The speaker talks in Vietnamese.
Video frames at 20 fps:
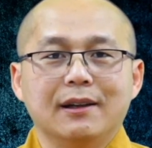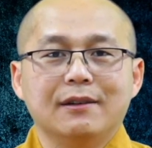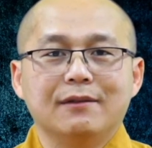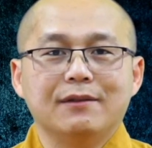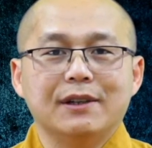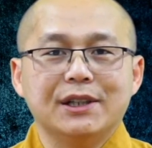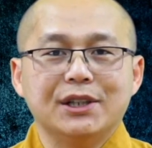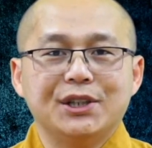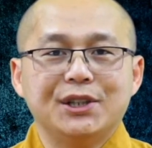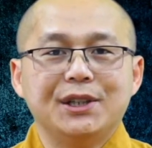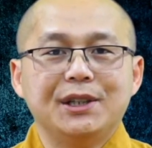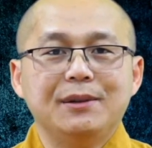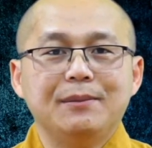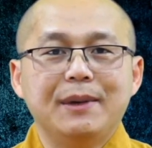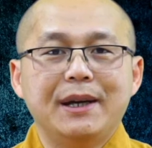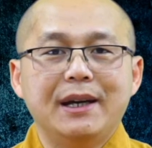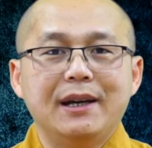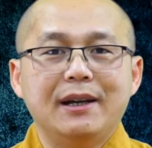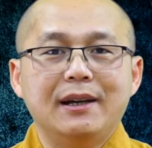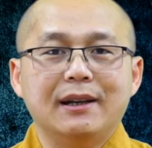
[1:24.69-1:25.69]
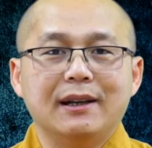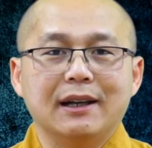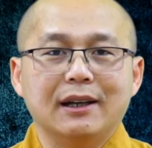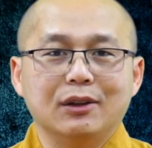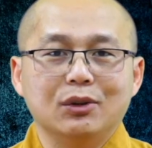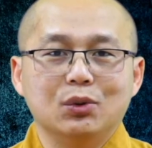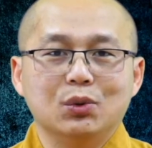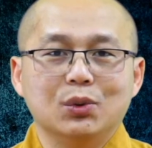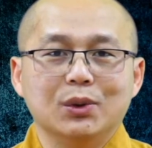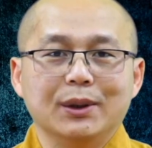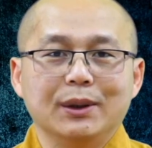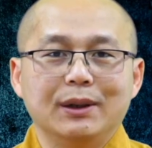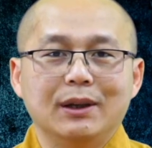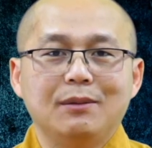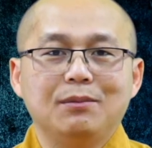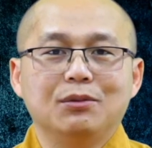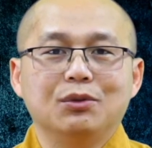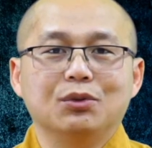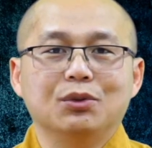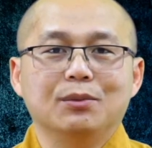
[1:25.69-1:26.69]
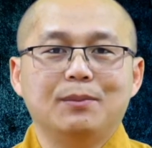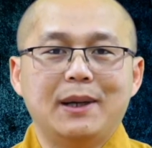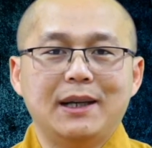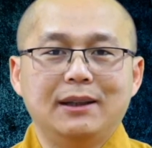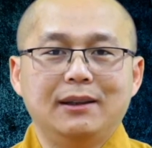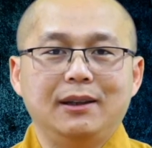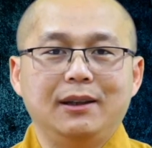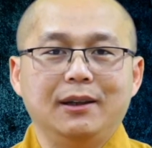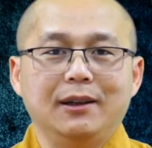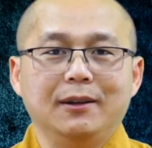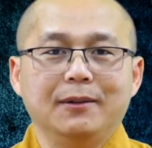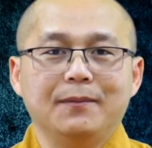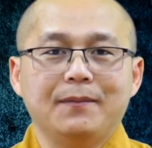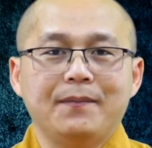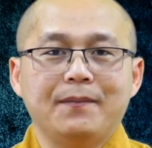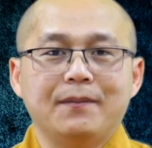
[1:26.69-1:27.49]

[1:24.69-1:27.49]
và si mê là nguồn gốc của bất thiện.